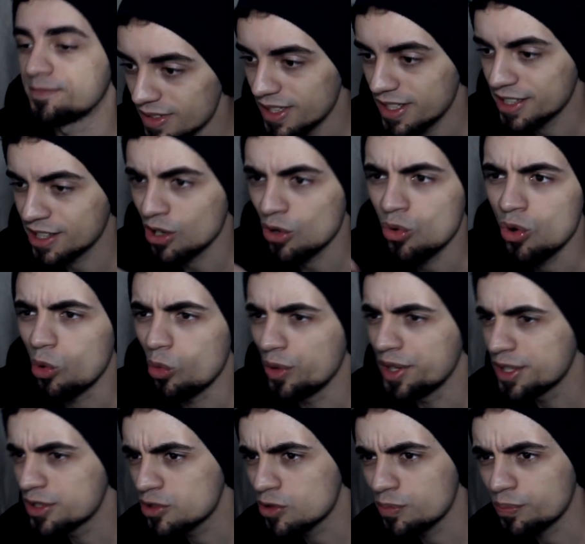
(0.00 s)
Então, o
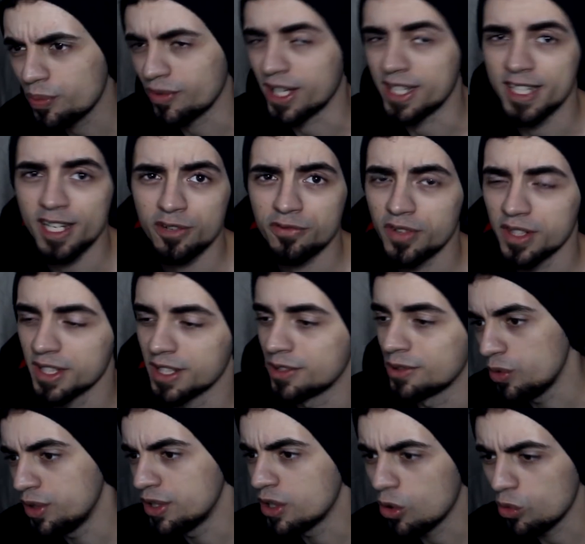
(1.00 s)
Whindersson, galera falando,
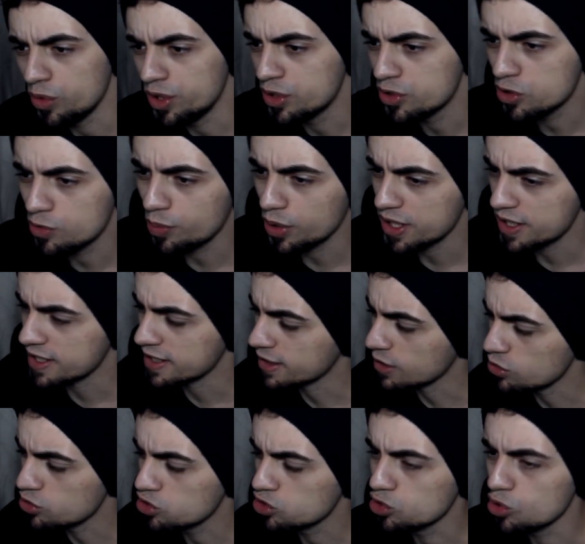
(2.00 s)
não, o Whindersson pode acertar
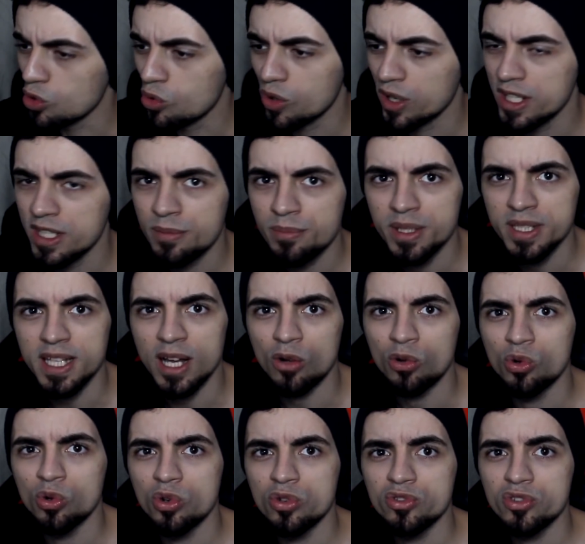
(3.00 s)
um soco ali
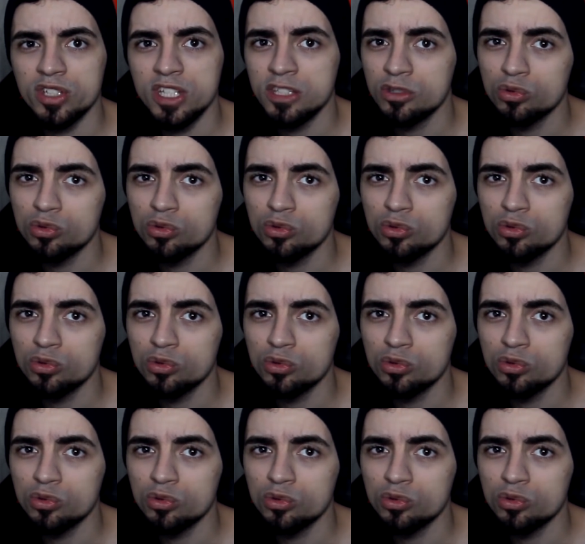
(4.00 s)
milagroso ali,